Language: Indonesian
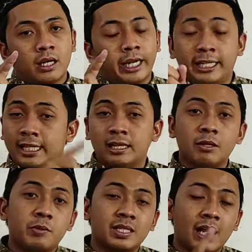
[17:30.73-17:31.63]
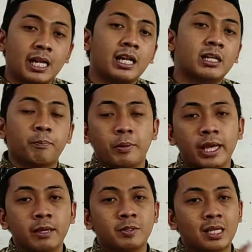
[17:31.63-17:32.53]
ini nanti bisa kalian
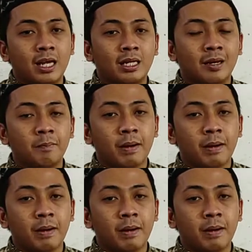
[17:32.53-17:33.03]
replay, bisa kalian